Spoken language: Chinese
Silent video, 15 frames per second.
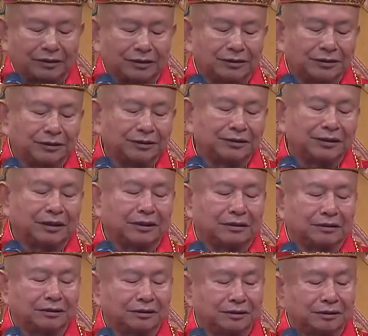跟乙
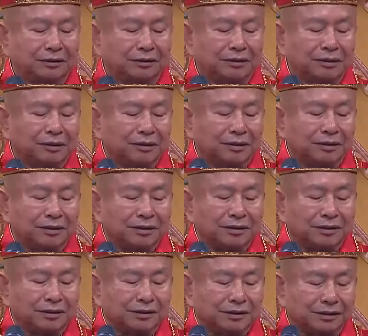
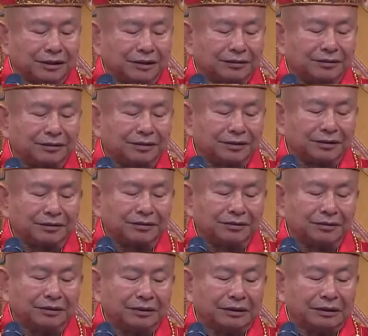讲：“现
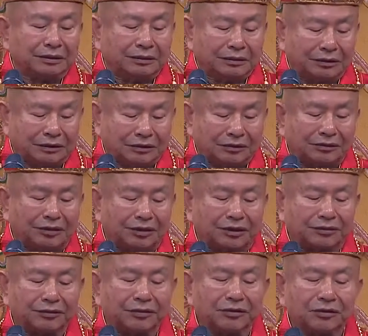今女
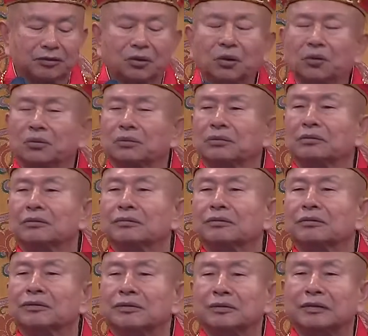权运动
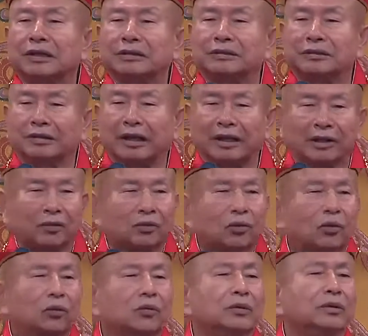实在是太
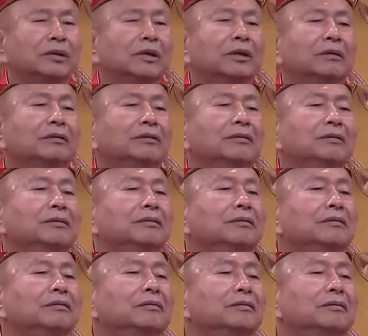过分
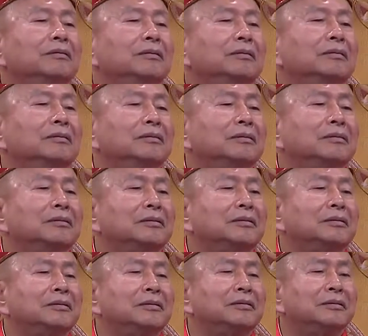
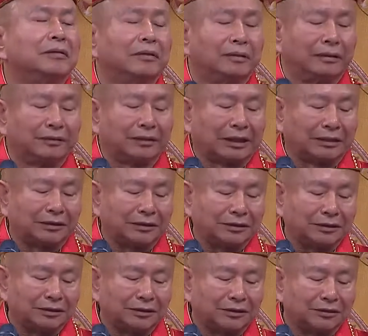了。”那
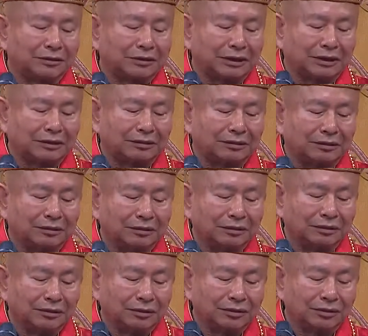乙就
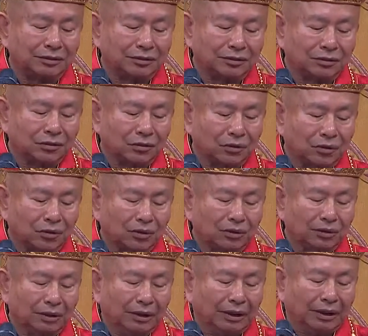讲：“你是
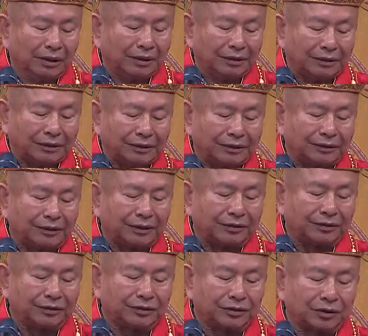说女
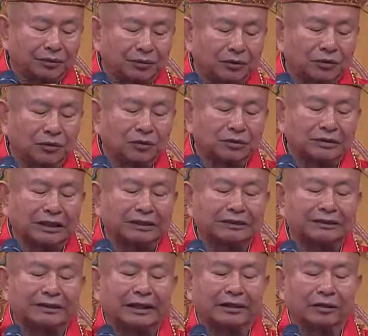人什么都
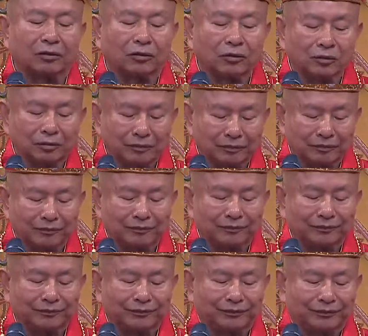占上
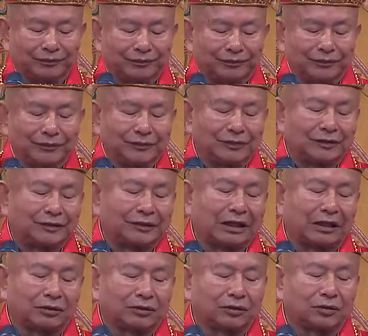风？”
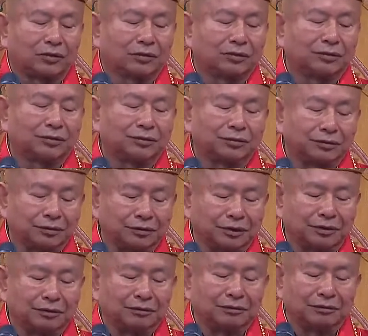甲说：“是
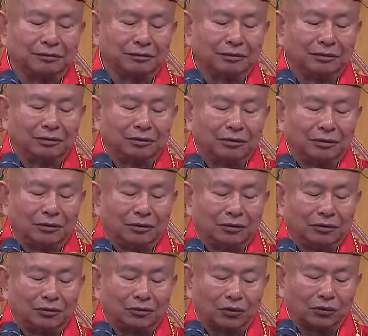的。”
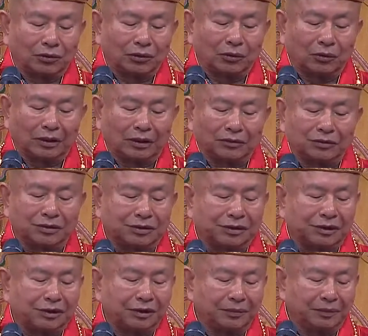所以我要
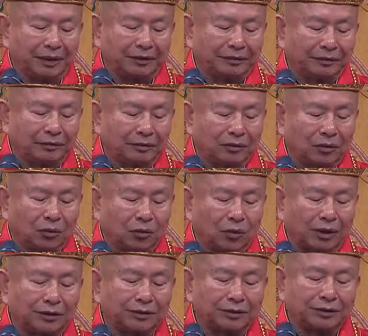写一本
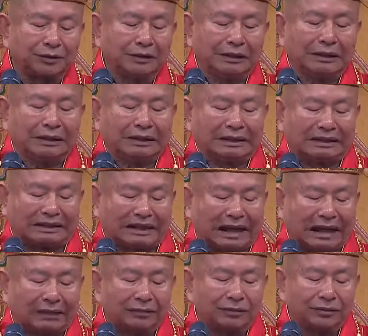关于
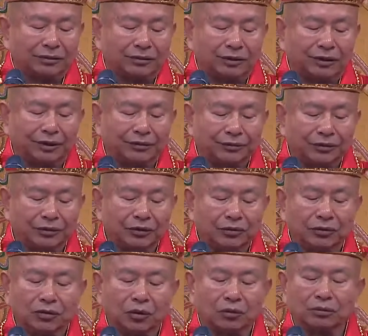男权
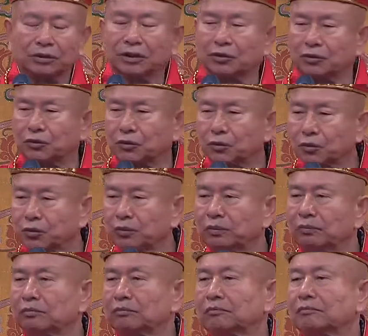运动的书。
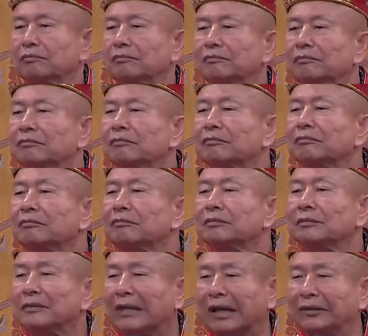
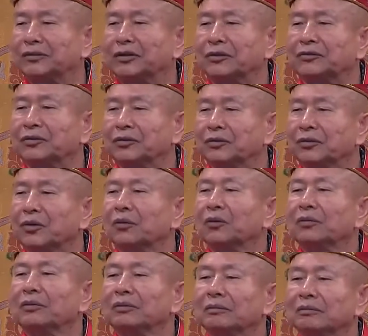男权运动，